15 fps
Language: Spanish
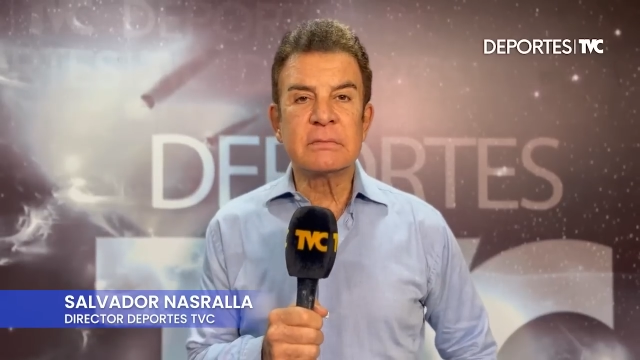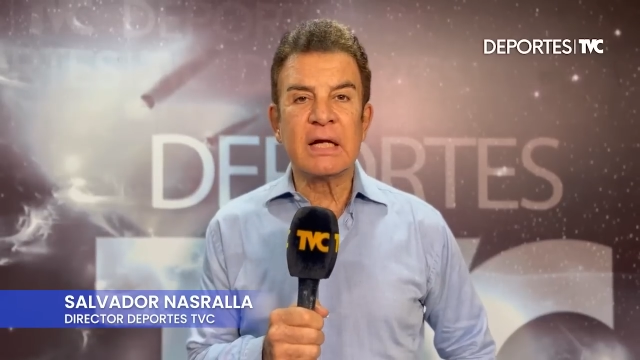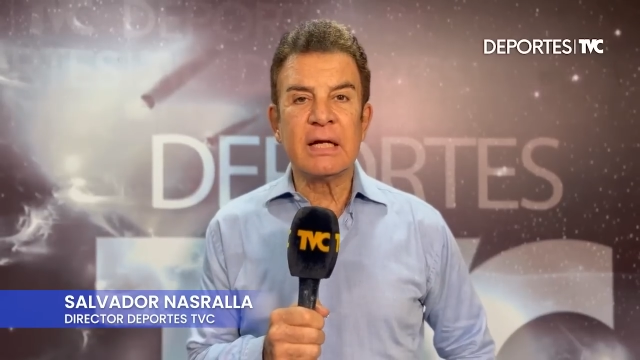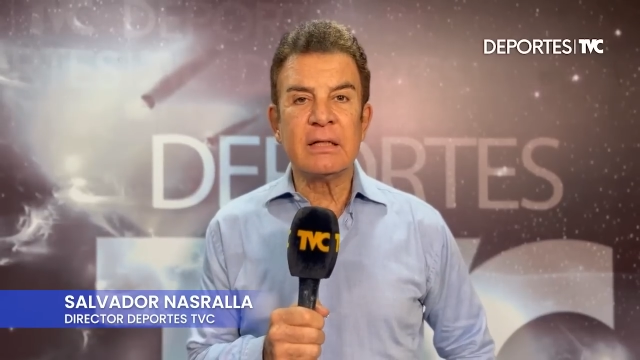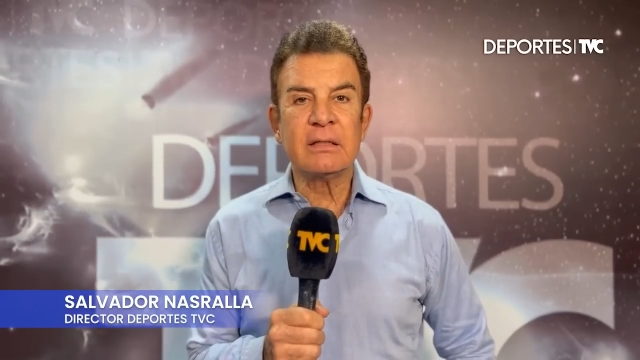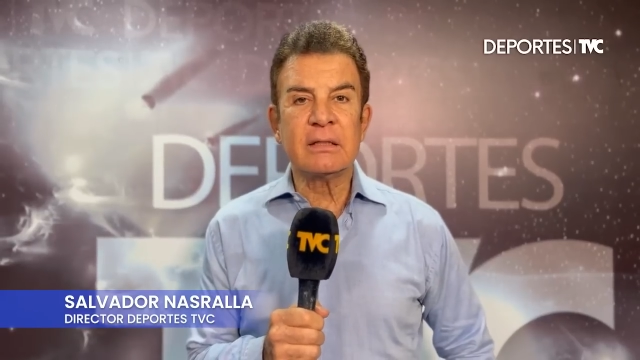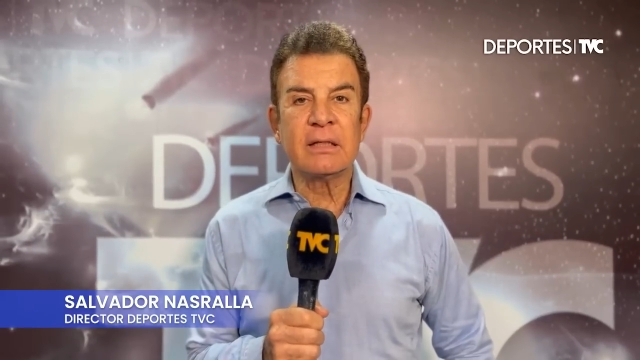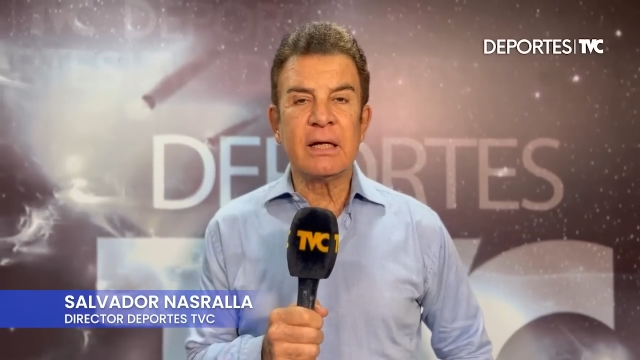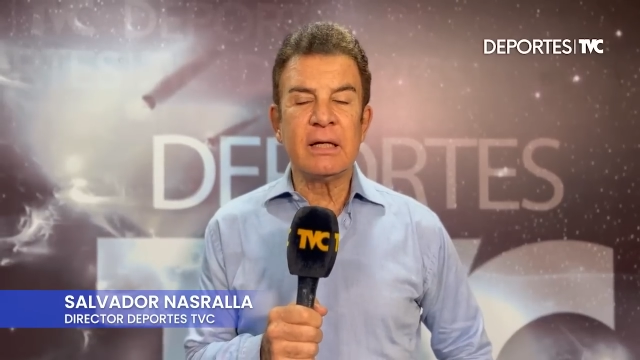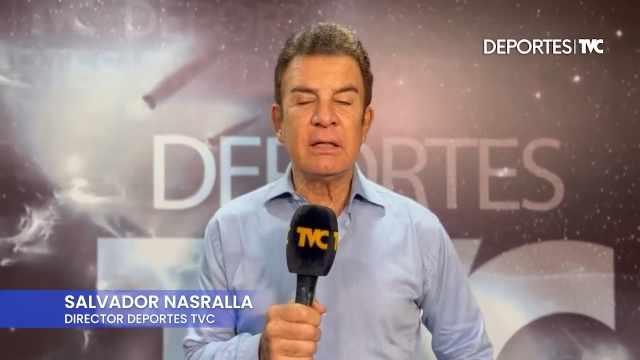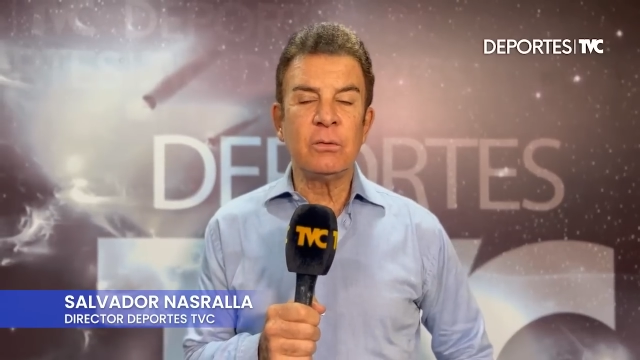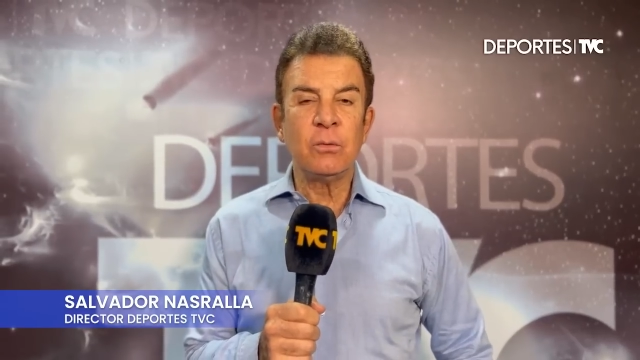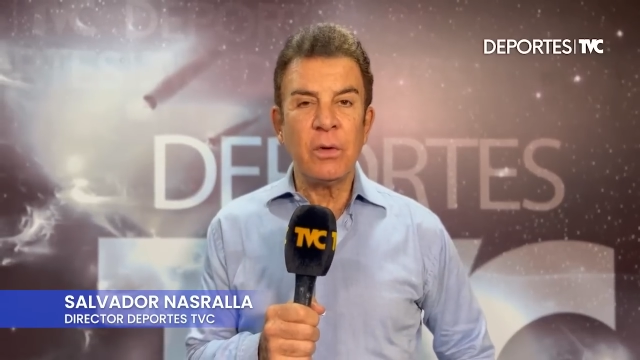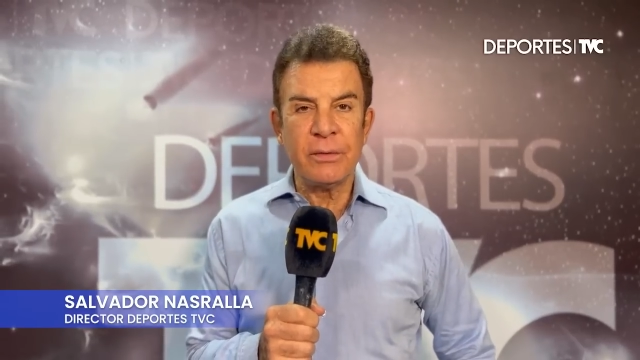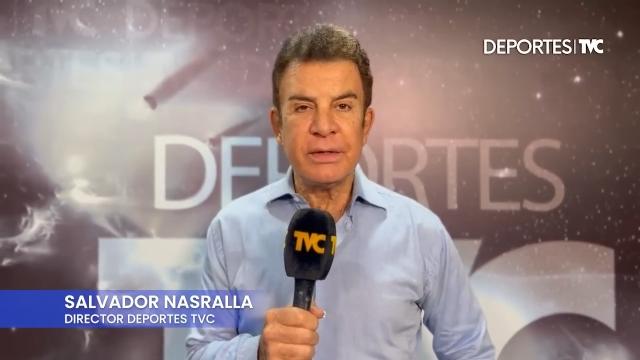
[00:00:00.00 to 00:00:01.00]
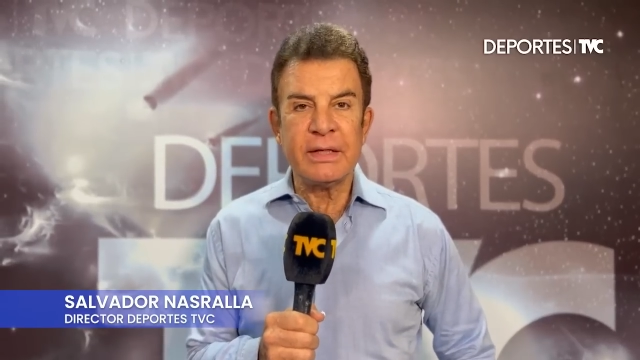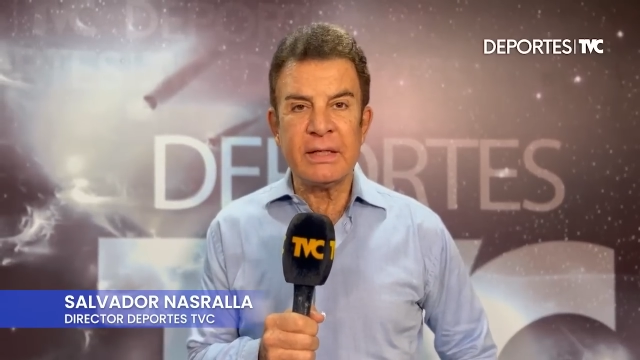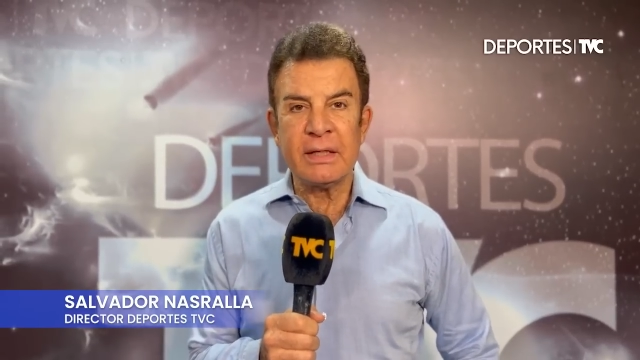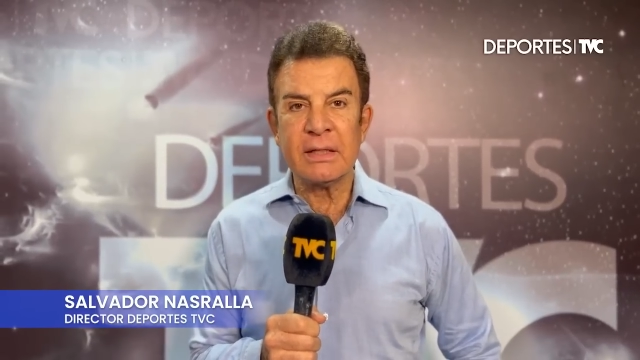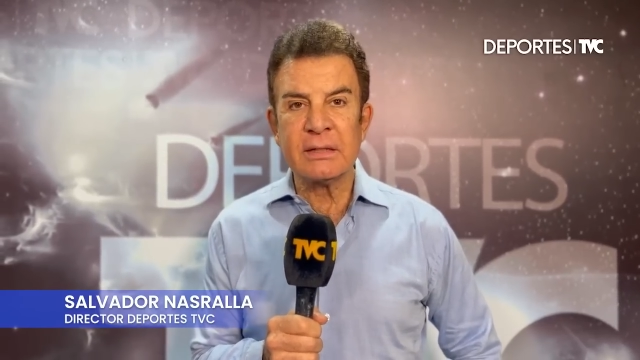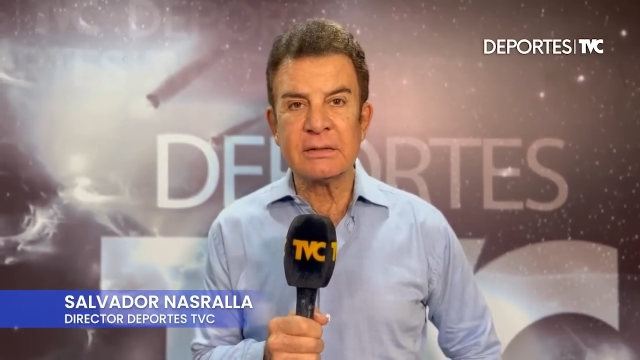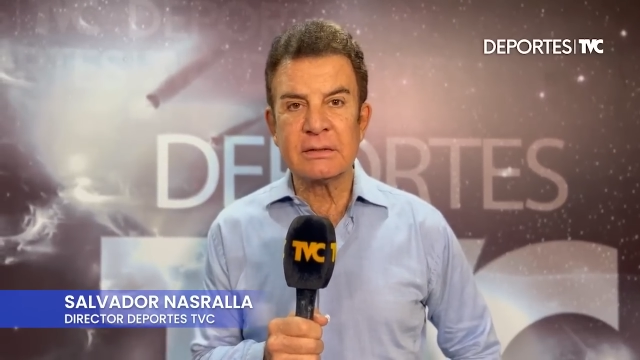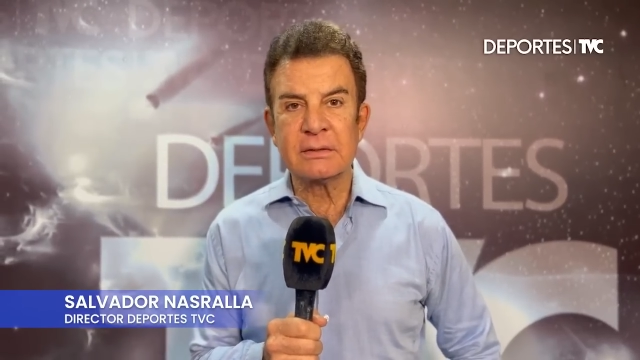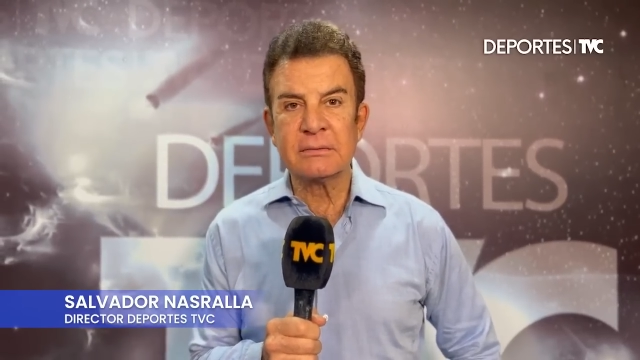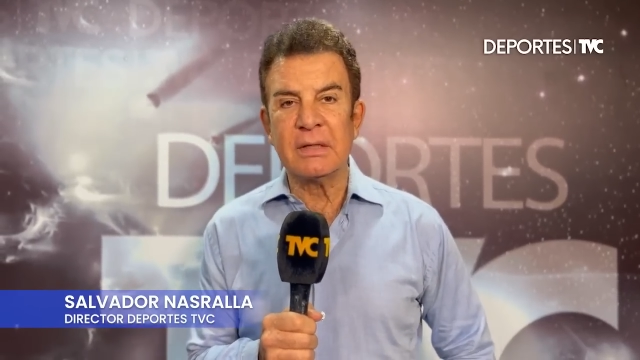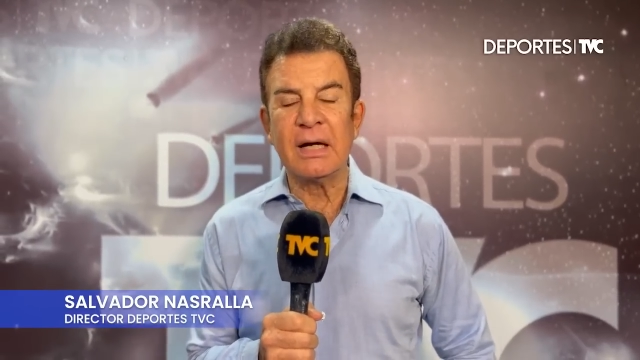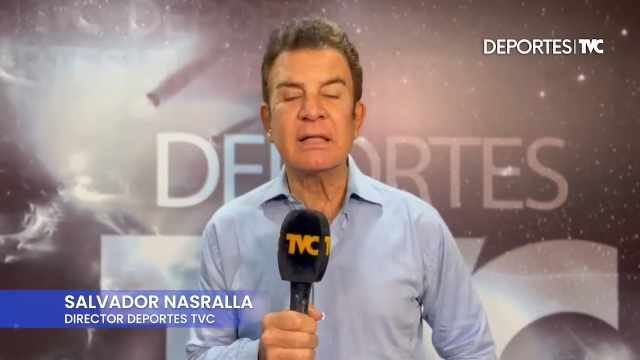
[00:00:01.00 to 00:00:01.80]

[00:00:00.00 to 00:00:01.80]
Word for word: 39 días